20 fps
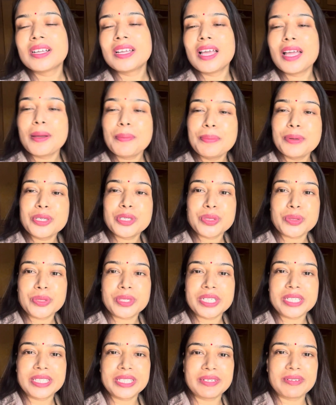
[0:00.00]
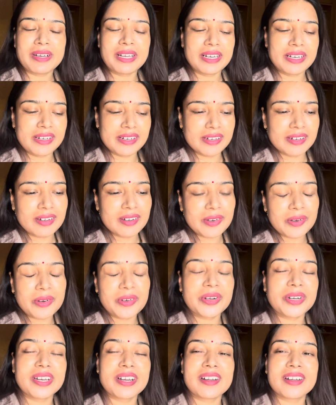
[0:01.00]
हैप्पी छोटी दिवाली
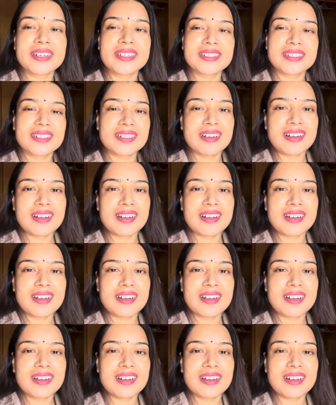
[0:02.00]
और यार